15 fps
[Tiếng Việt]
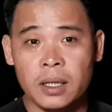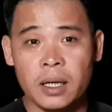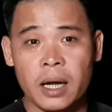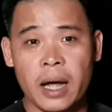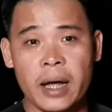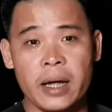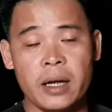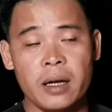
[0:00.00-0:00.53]

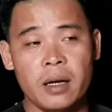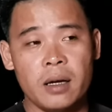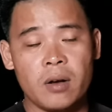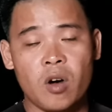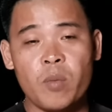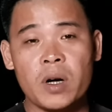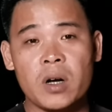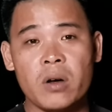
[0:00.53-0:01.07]
cái
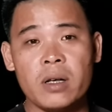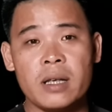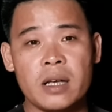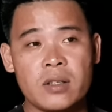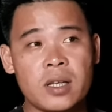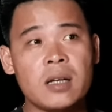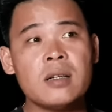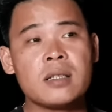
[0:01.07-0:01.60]
cổ mới nói
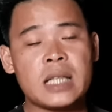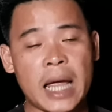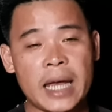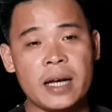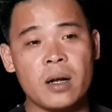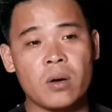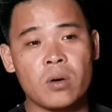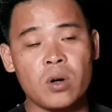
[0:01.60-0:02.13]
giờ xỉn
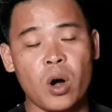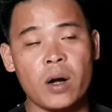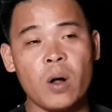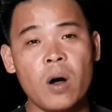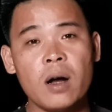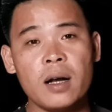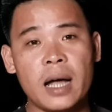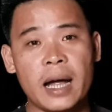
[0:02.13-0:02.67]
xây rồi còn ngồi
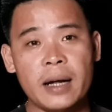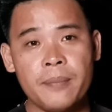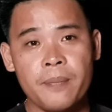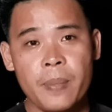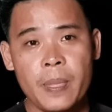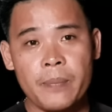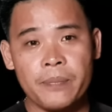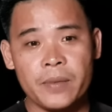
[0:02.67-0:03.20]
đó nữa hả
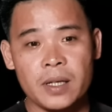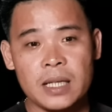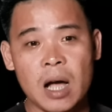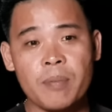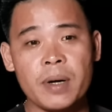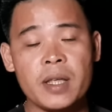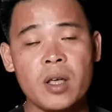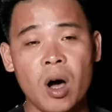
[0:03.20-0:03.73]
rồi sao
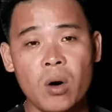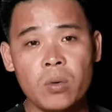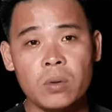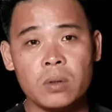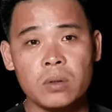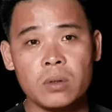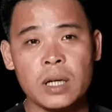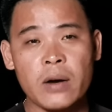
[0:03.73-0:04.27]
không đi vô
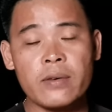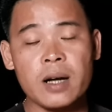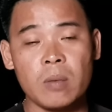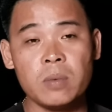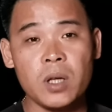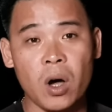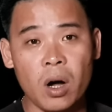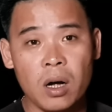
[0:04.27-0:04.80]
tôi lau
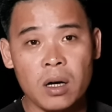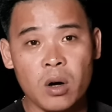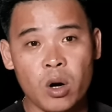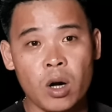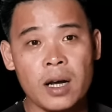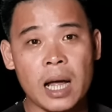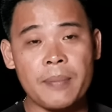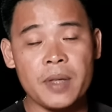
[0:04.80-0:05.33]
nóng cho ngồi
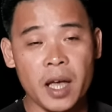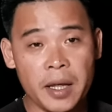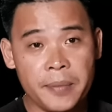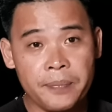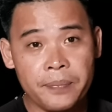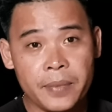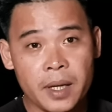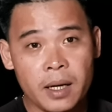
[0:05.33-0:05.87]
đó làm gì
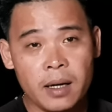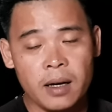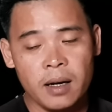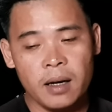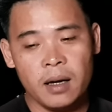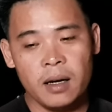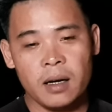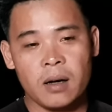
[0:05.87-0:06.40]

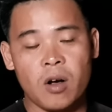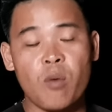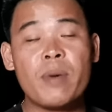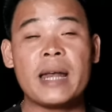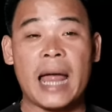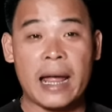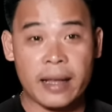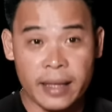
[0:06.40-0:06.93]
cổ mới
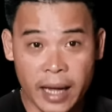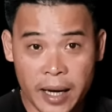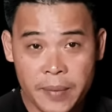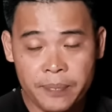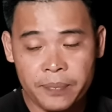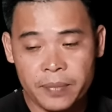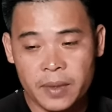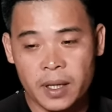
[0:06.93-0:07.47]
nạt vậy
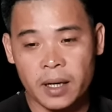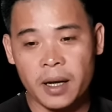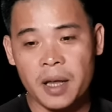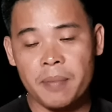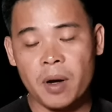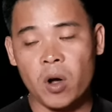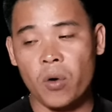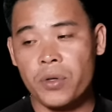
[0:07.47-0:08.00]
thì khi
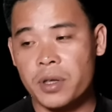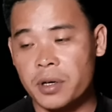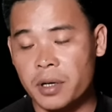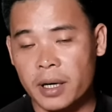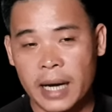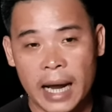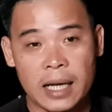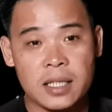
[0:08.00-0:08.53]
mà cổ
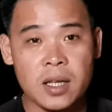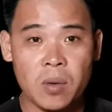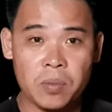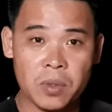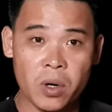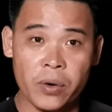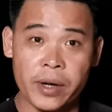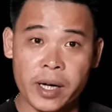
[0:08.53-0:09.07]
vừa nạt
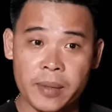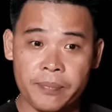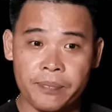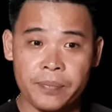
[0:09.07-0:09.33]
xong rồi á